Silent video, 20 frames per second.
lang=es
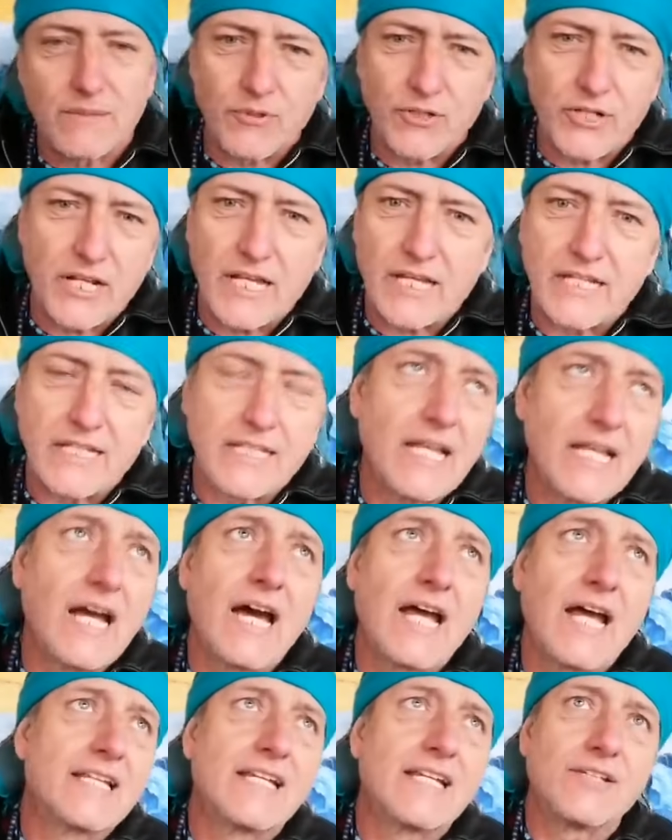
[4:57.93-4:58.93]
se ponen a
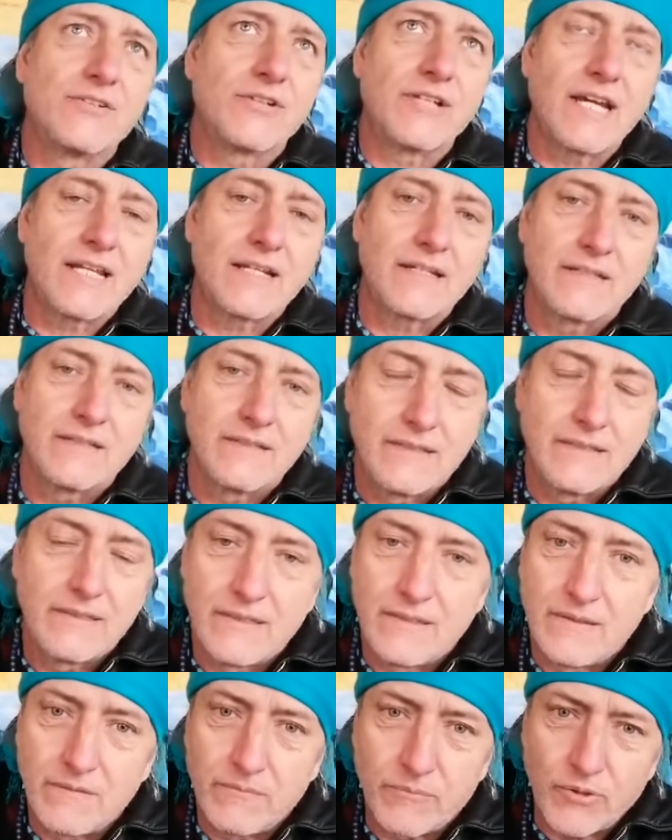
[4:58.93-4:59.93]
gritar y a llorar,
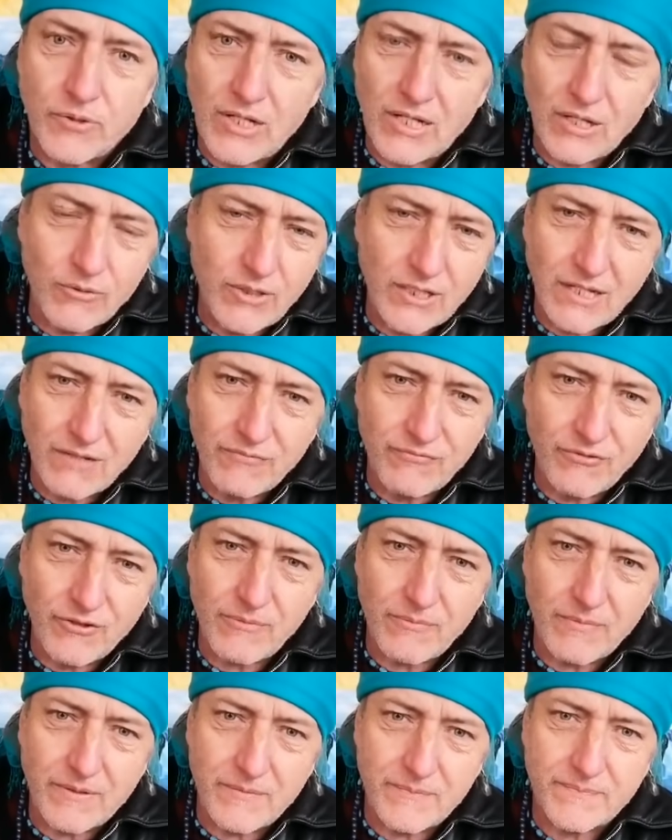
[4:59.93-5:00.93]
pero es la única
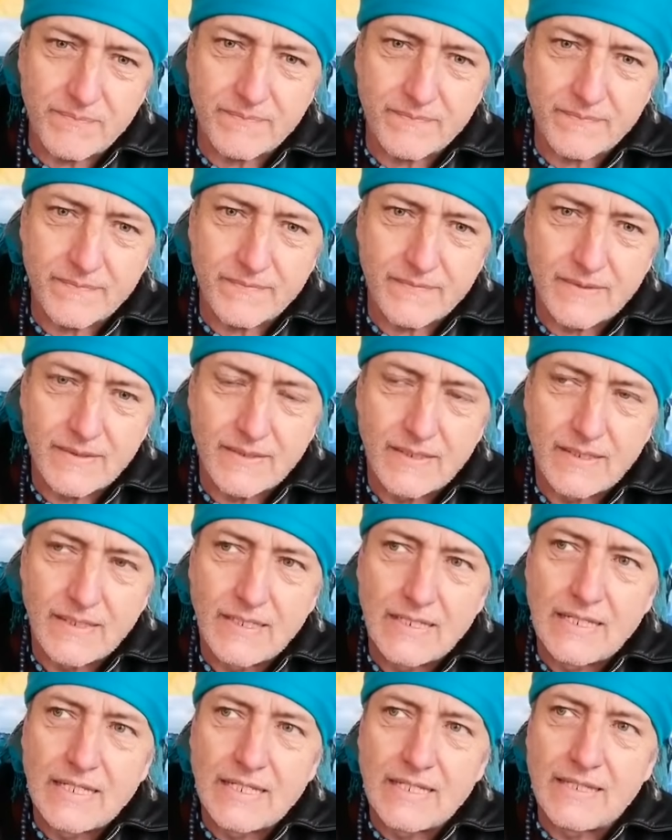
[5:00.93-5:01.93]
forma.
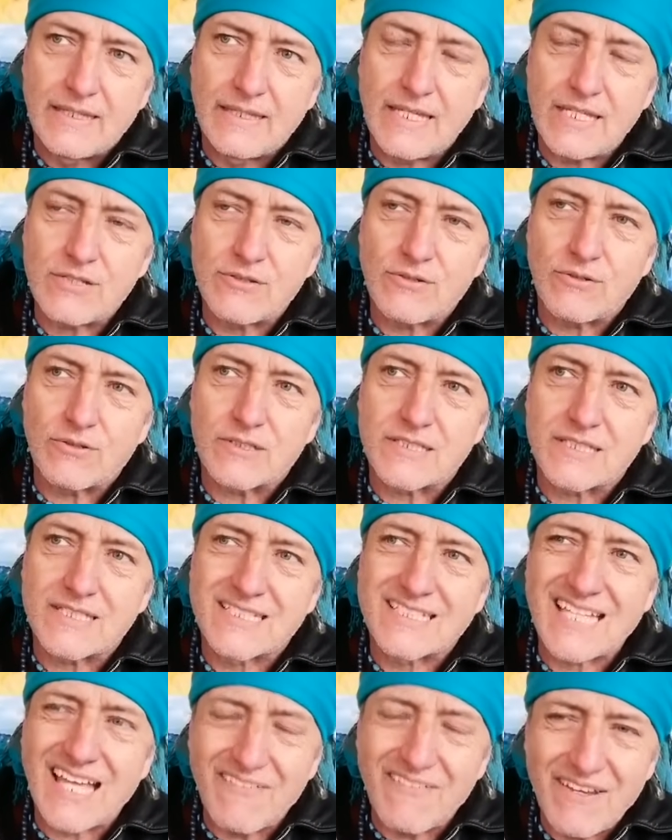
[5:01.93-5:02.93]
De hecho,
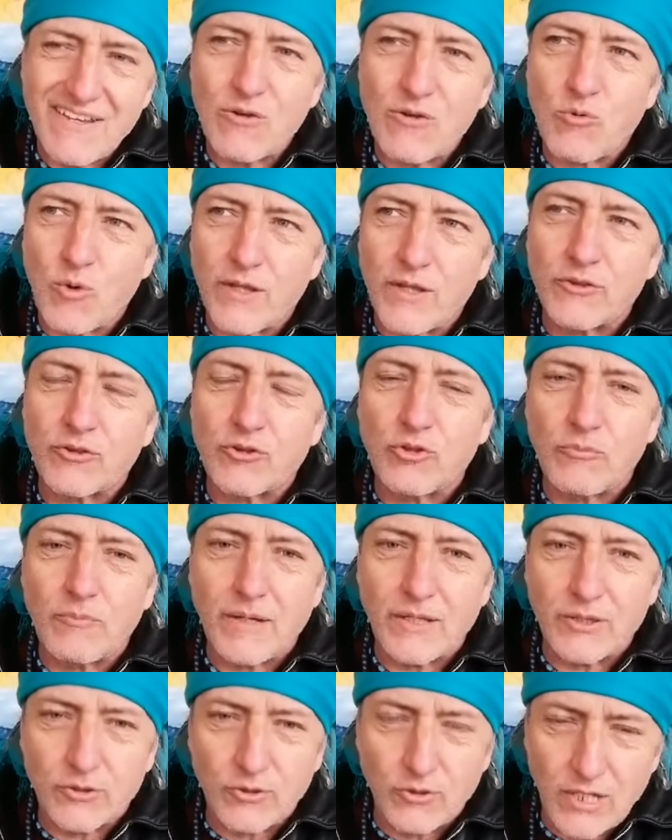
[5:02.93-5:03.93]
¿saben cuánto
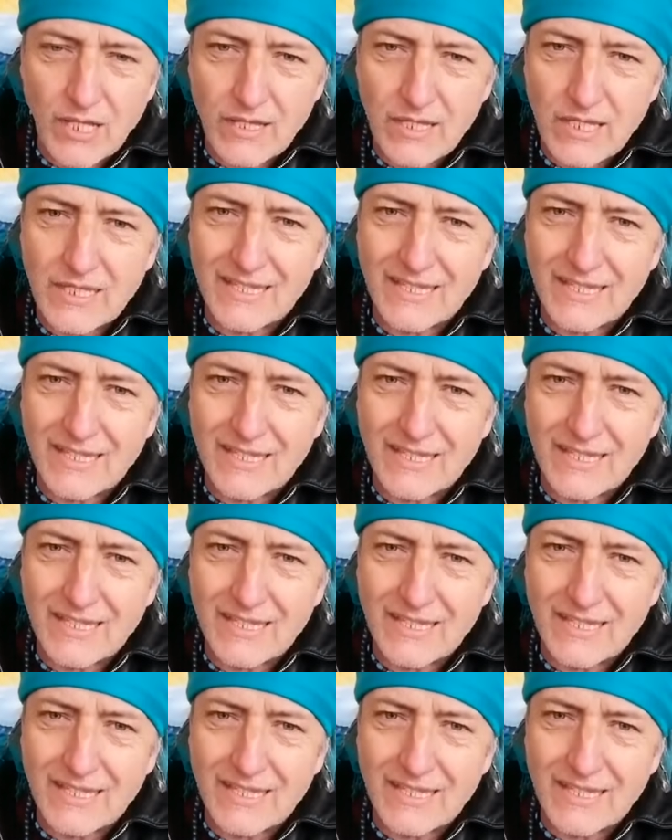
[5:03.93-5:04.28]
mató la